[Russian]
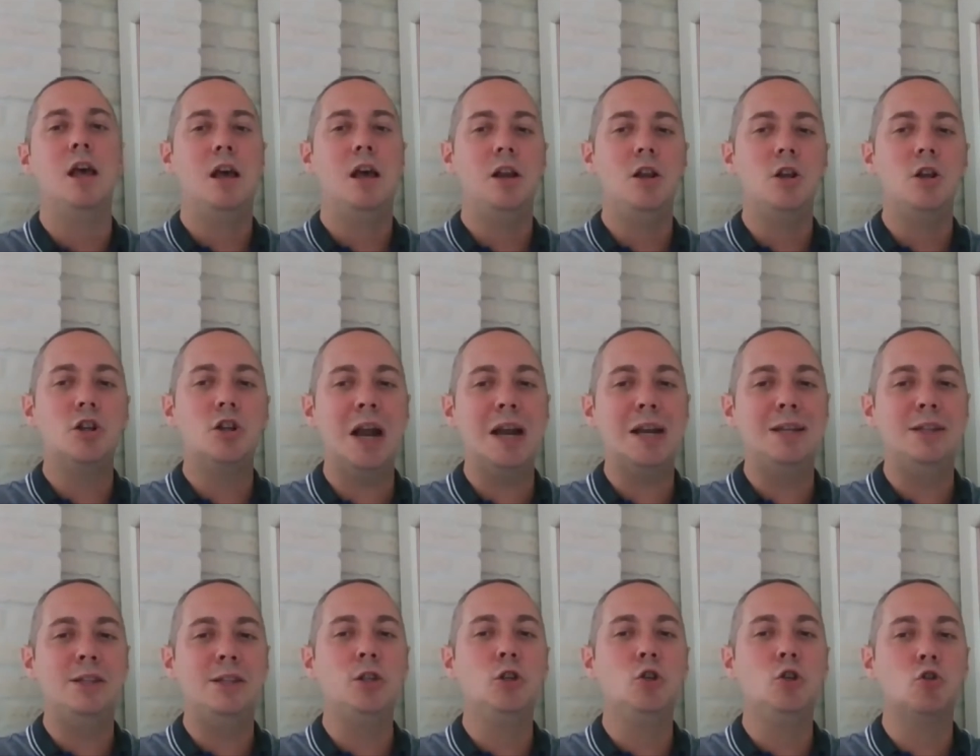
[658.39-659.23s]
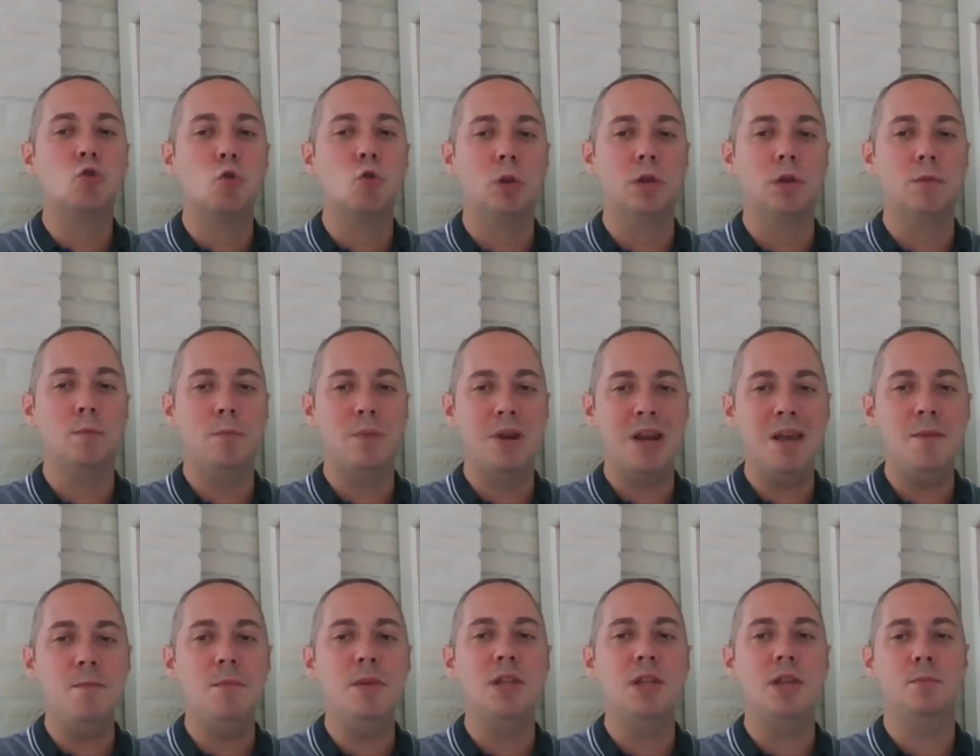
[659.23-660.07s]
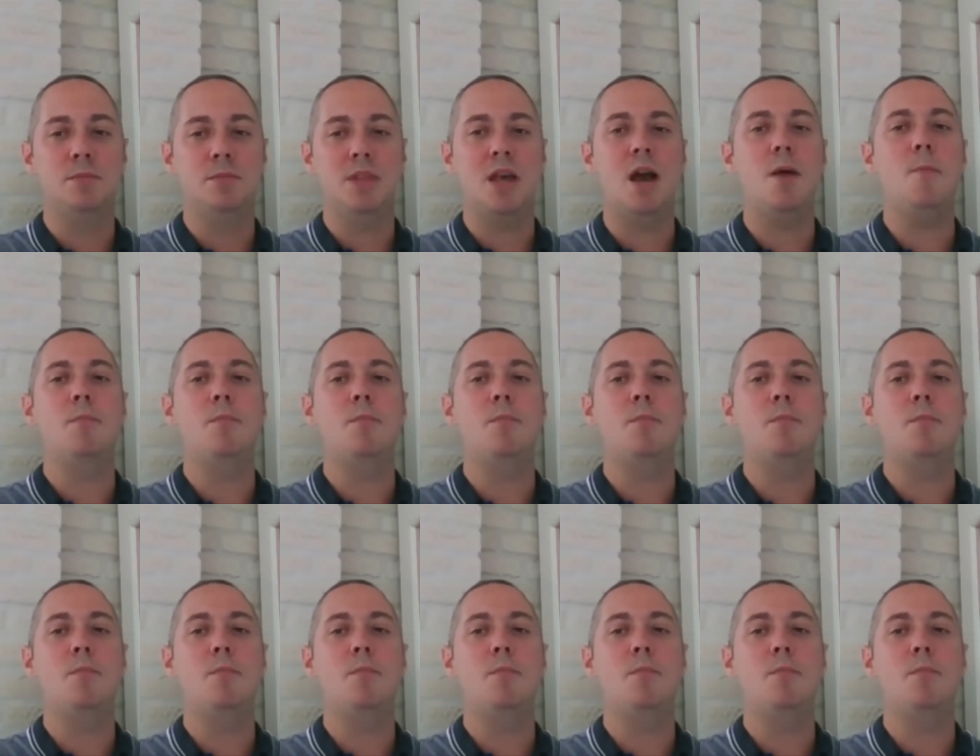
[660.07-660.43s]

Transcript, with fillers: лежали тяжелым бременем на